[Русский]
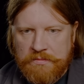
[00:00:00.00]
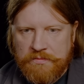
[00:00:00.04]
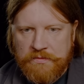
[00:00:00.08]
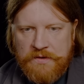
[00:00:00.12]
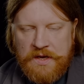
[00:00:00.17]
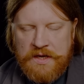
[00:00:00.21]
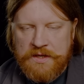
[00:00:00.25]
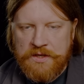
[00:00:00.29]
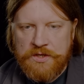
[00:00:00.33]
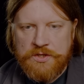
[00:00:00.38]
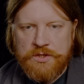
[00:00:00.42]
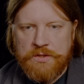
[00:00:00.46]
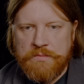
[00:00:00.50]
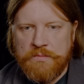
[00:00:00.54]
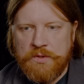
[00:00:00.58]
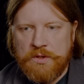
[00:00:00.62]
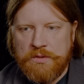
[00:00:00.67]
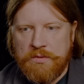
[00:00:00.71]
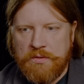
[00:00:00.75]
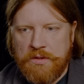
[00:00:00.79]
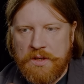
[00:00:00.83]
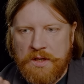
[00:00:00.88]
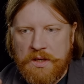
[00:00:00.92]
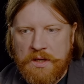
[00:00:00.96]
в конечном
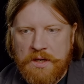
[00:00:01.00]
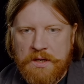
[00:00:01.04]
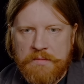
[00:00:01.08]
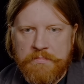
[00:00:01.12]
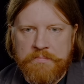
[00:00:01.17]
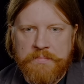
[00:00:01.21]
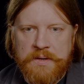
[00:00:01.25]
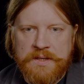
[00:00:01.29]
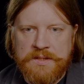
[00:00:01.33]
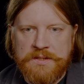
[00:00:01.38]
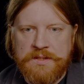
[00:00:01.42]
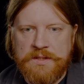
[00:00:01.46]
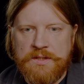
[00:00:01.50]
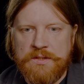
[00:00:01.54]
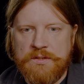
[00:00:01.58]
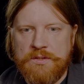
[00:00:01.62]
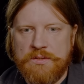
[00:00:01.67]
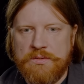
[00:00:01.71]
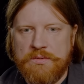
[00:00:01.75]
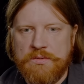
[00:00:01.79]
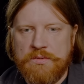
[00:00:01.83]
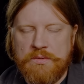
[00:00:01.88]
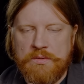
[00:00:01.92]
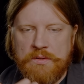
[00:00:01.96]
итоге и
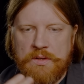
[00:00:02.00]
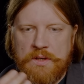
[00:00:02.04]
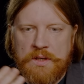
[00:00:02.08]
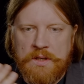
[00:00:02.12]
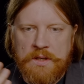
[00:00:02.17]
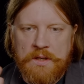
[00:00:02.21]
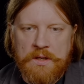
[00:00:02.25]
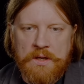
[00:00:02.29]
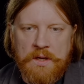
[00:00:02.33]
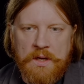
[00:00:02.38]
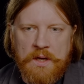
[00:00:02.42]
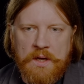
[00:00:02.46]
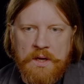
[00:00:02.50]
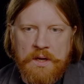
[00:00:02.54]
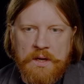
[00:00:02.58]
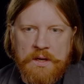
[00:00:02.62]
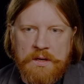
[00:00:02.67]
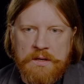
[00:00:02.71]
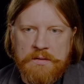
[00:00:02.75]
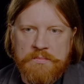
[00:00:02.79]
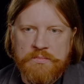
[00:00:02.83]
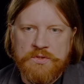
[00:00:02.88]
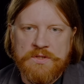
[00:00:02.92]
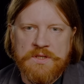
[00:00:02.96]
композицию, и
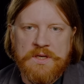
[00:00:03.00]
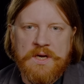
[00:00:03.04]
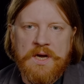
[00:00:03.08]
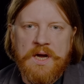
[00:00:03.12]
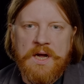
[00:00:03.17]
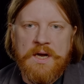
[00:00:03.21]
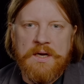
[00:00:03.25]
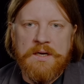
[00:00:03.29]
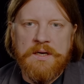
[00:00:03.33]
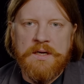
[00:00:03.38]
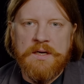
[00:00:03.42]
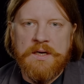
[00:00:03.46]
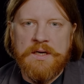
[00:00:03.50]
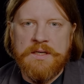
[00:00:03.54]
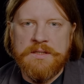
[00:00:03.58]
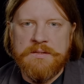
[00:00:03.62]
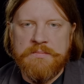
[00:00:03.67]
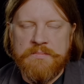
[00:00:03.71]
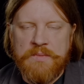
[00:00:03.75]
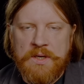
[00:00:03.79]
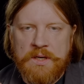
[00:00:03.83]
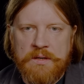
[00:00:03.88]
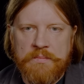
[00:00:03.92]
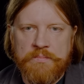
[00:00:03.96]
э, музыкальный
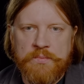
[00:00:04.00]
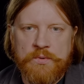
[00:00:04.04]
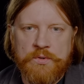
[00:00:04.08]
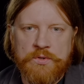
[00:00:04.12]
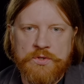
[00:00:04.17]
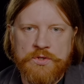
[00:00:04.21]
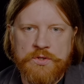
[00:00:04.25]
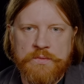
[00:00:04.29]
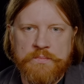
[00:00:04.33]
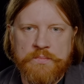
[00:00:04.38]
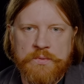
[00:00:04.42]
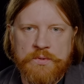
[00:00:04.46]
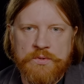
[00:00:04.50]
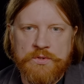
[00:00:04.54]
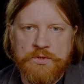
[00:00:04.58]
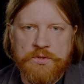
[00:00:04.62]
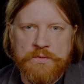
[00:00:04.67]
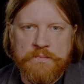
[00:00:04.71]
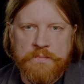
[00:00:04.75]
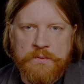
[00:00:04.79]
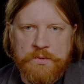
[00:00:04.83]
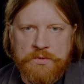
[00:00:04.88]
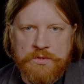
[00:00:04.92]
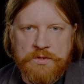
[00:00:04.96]
размер, и прочее,
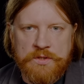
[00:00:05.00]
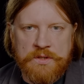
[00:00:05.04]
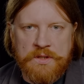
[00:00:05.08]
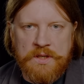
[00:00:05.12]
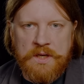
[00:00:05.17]
прочее, прочее.